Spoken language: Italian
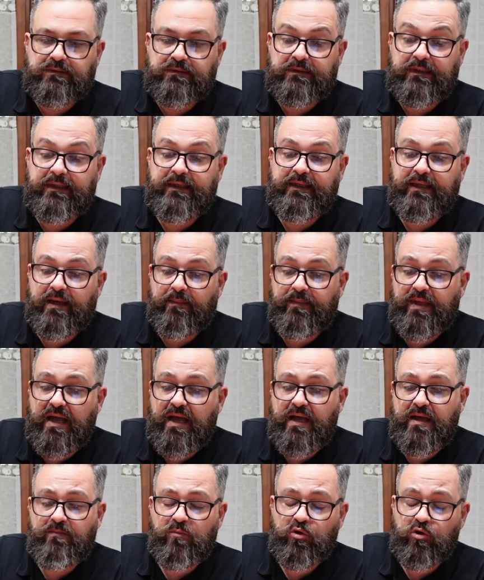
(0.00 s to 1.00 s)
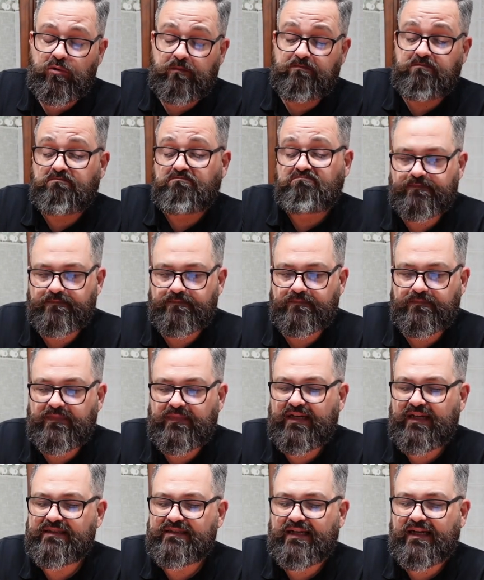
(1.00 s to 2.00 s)
Le chiamiamo
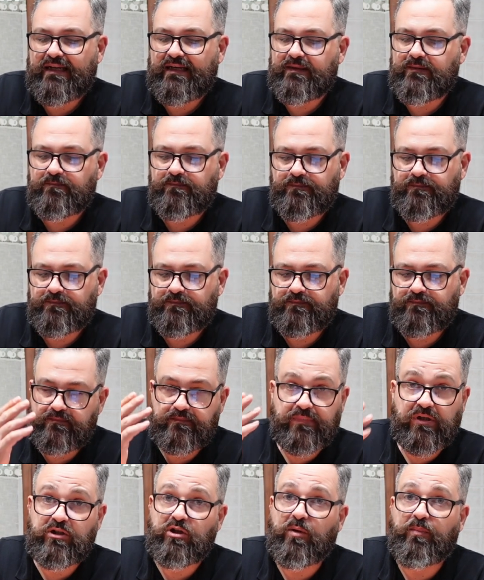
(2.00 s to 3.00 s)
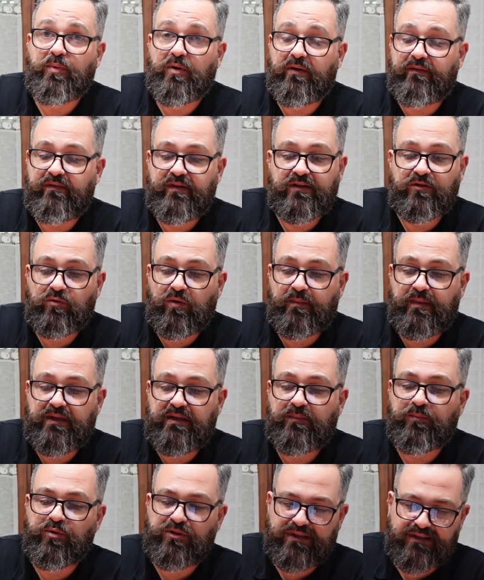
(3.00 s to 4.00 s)
Natale, poi dopo
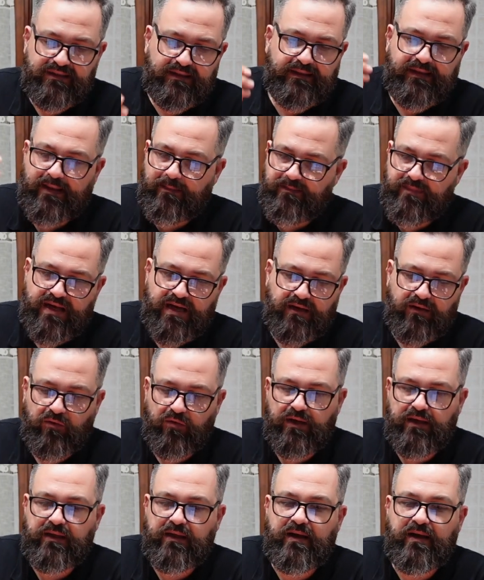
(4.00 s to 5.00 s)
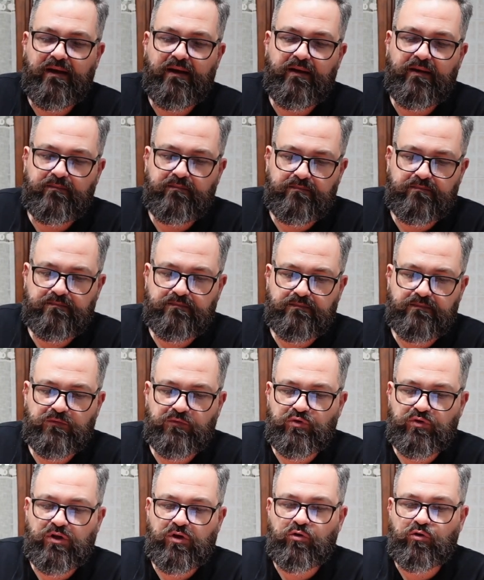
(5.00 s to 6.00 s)
eventualmente potete cambiarlo anche in
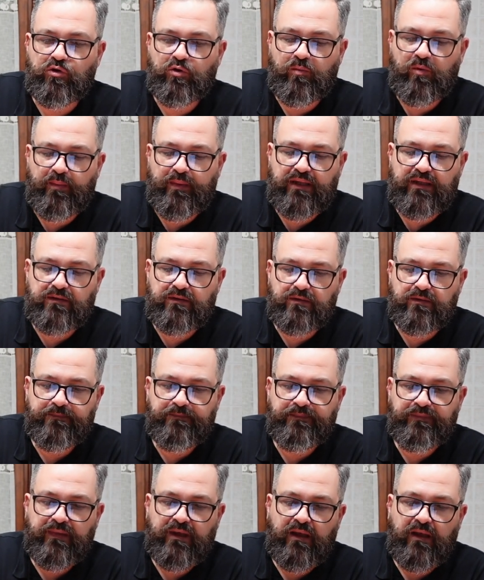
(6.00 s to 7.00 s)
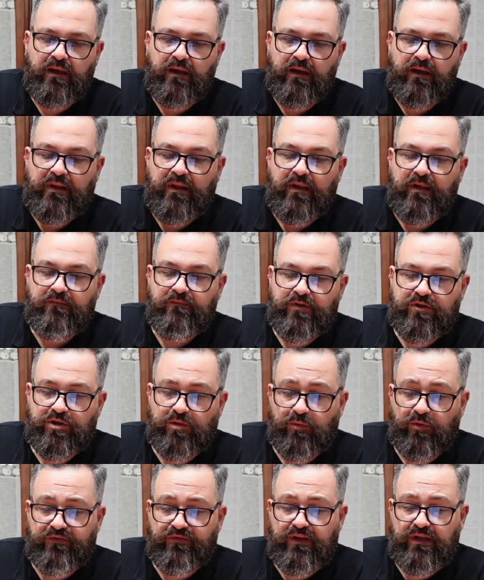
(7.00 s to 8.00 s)
un secondo momento.
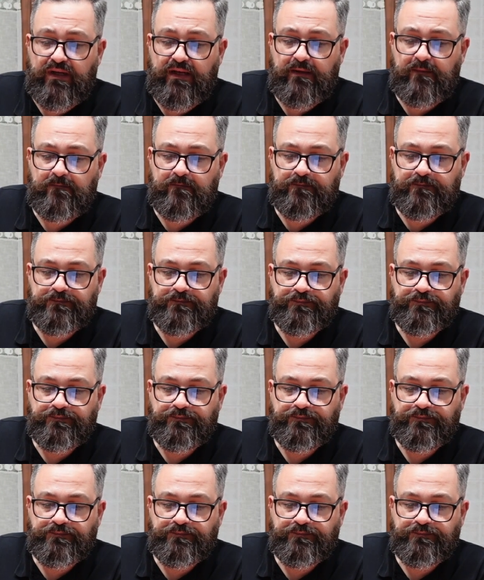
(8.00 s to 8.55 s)
Facciamo fine